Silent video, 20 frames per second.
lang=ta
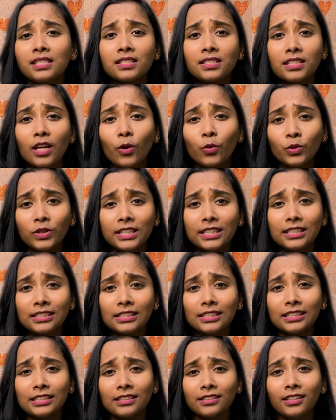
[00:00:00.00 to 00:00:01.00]
சவுத்
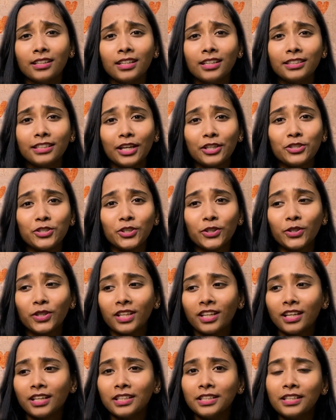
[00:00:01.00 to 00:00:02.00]
இந்தியன் டச்சோட
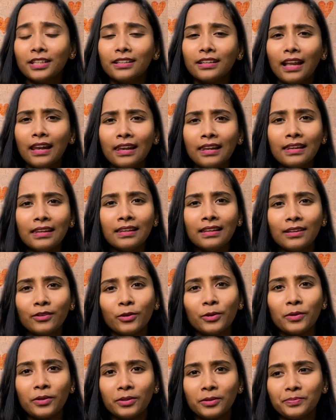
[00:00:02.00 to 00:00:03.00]
நல்ல ஒரு